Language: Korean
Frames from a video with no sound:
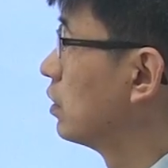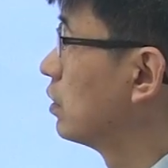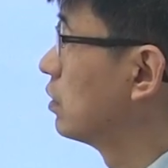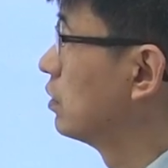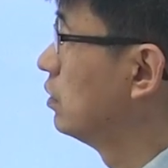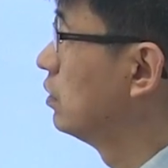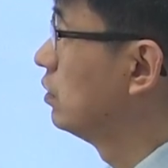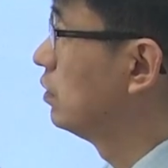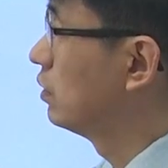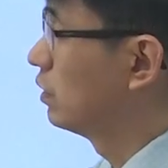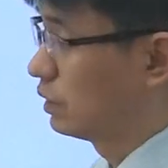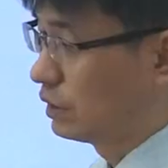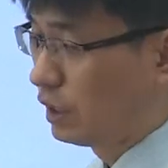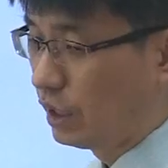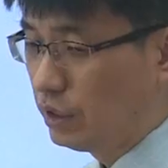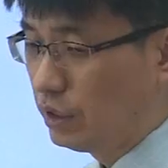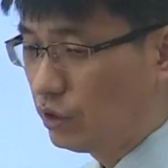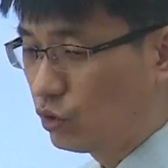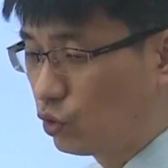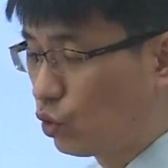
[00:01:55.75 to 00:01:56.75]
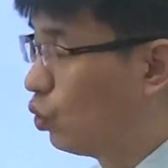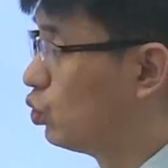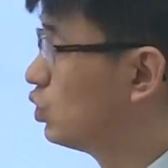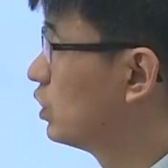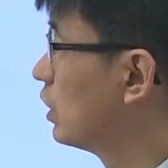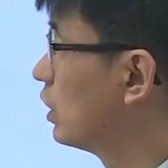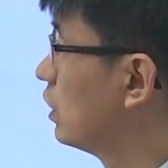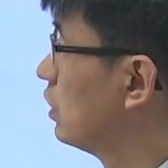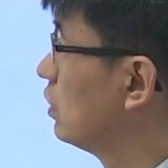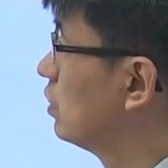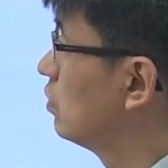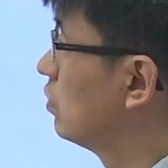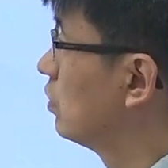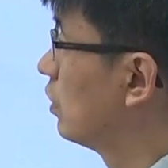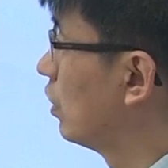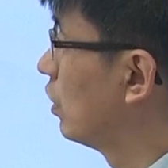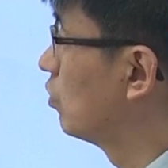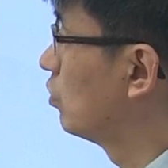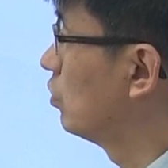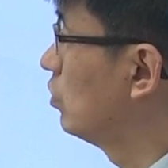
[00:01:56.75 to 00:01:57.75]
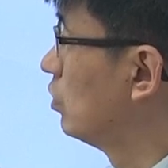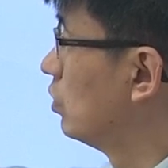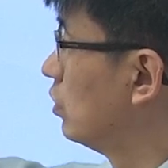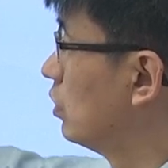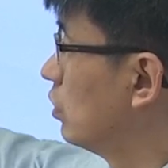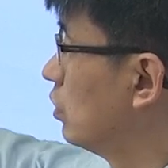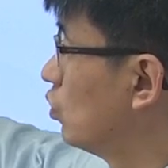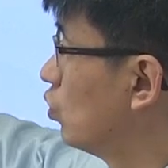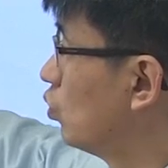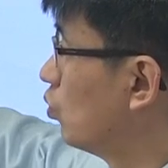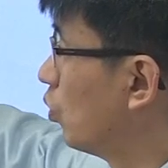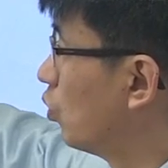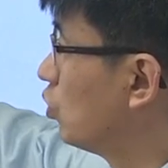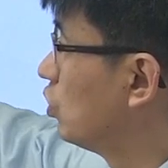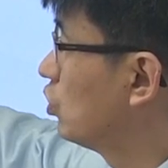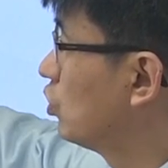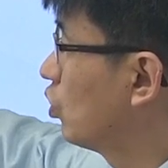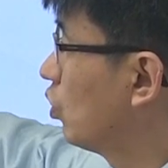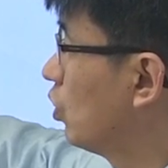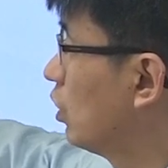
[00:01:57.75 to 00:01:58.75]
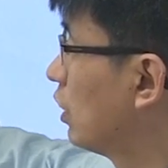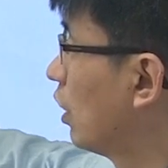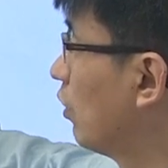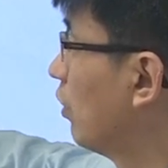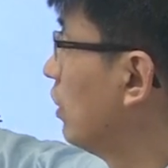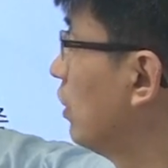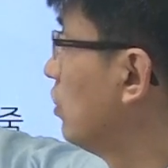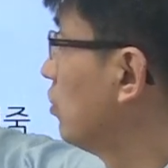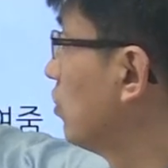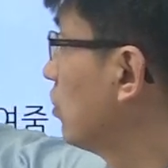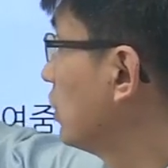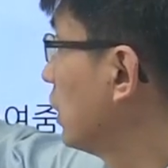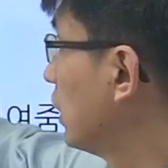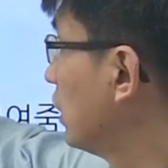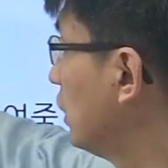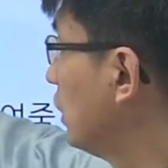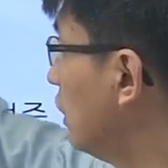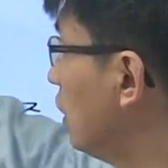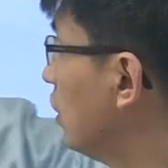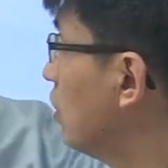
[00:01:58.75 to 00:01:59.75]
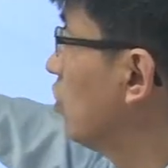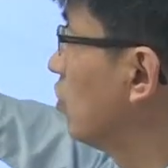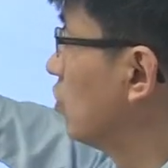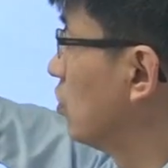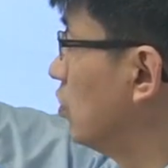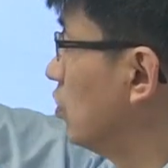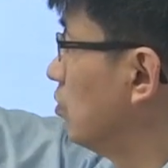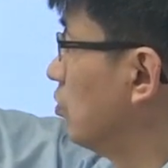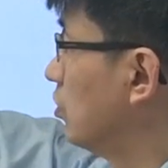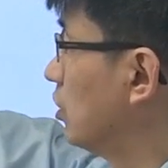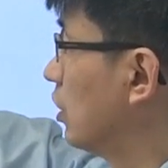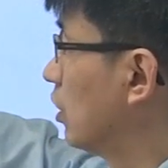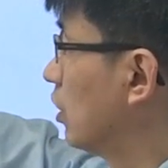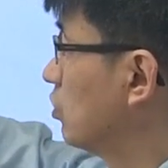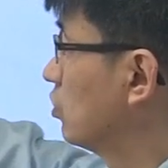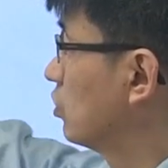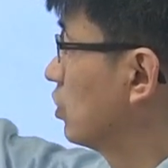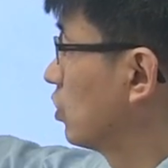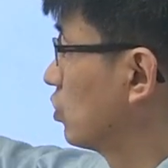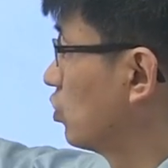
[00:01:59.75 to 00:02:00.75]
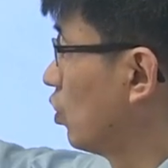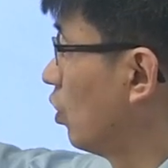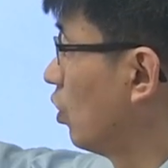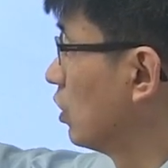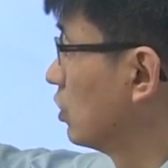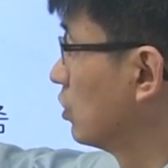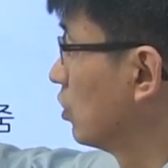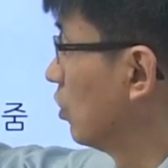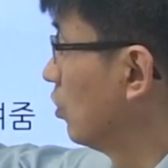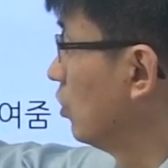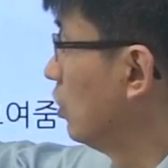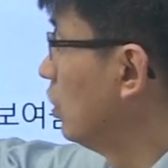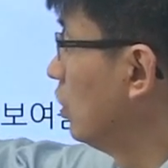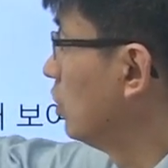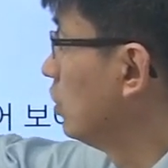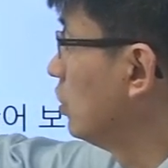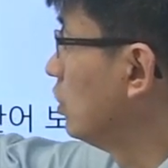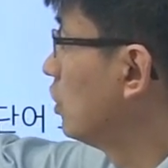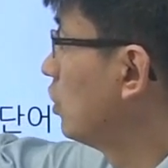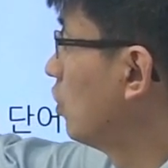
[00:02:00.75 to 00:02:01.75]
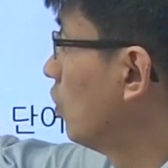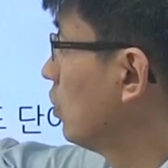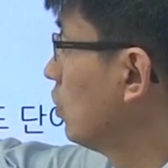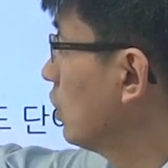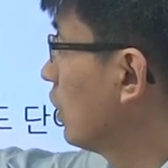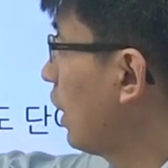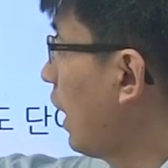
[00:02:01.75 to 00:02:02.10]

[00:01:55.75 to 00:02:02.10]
그 제2 교재에 있는 내용을 이 모니터에 나와 있는 걸 그냥 읽어 드립니다. 그래서 제가 적어놨잖아요. 이건